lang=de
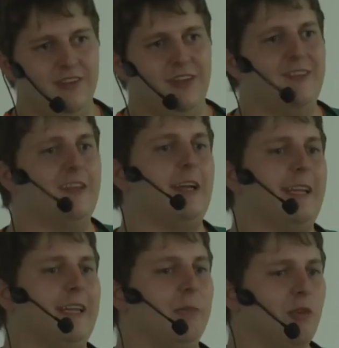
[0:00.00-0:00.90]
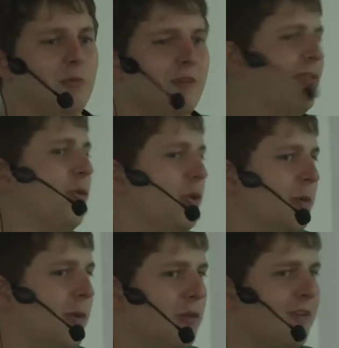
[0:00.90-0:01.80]
Das heißt, die Klinik muss ein bisschen
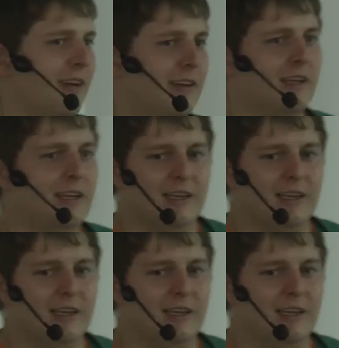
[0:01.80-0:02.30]
zurückgebaut werden,